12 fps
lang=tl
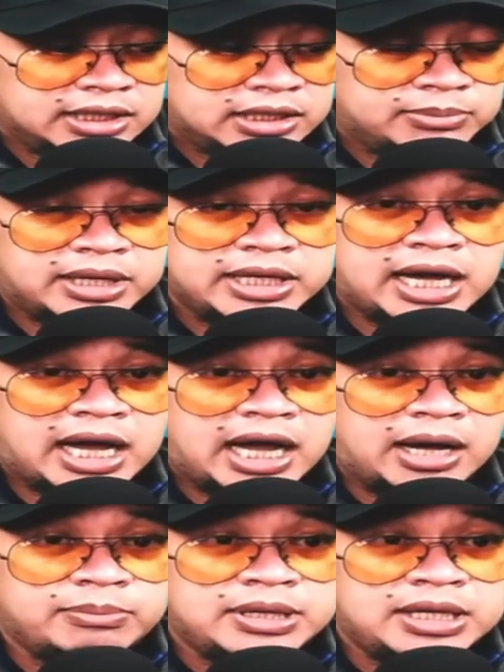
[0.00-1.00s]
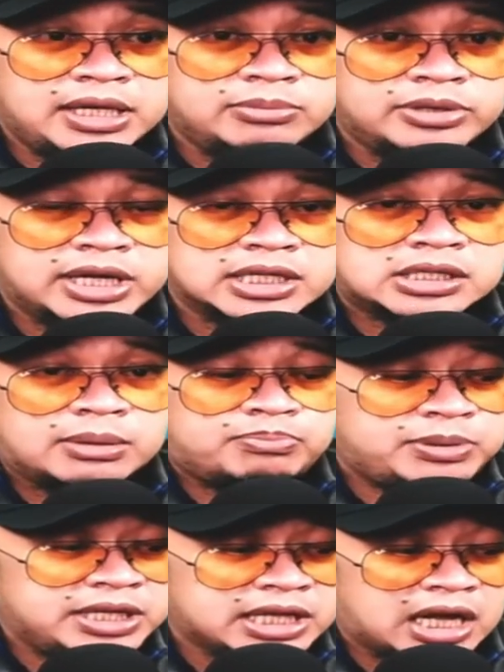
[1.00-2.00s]
'Di ba? Ihahabilin mo 'yan sa
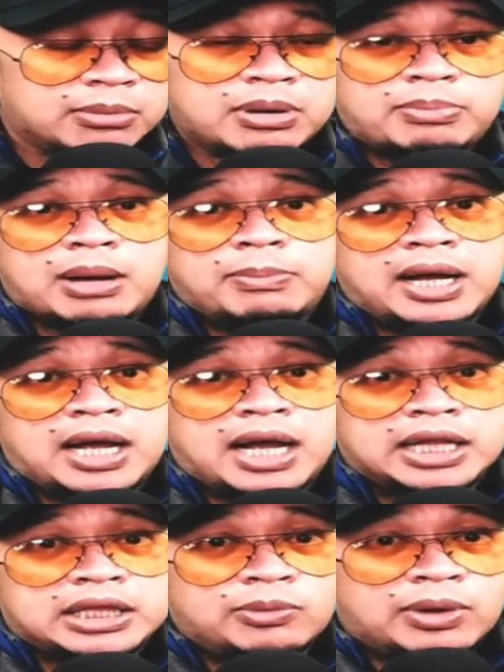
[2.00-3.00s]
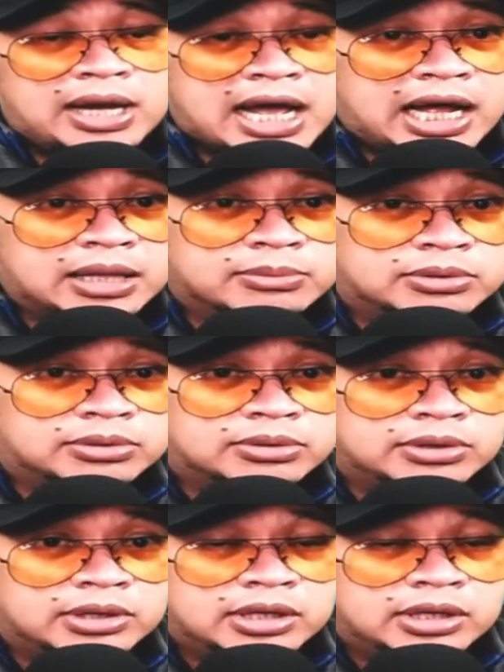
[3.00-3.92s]
pinakamapapagkatiwalaan mo.